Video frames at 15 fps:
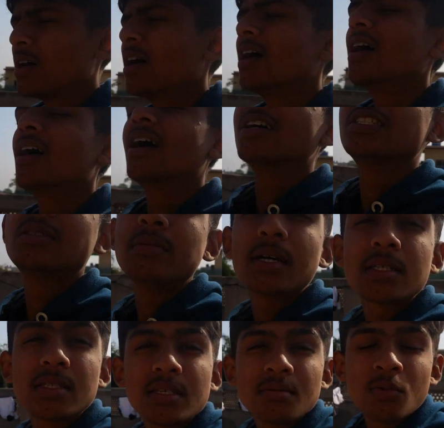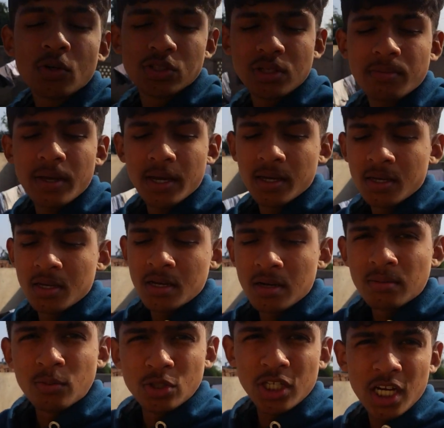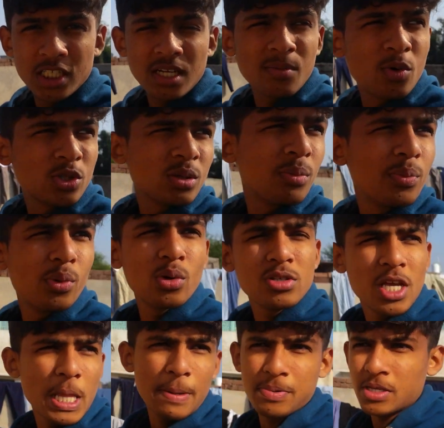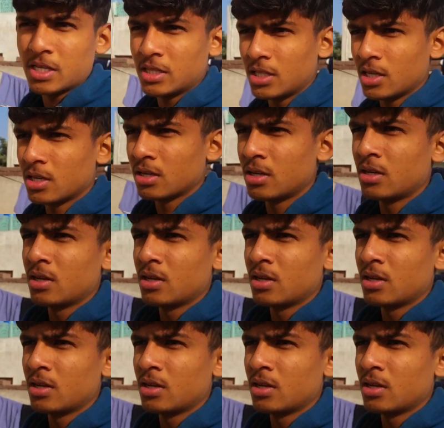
आह स्नक्सी मौसम है मुझे ऐसा मौसम बहुत ज़्यादा पसंद है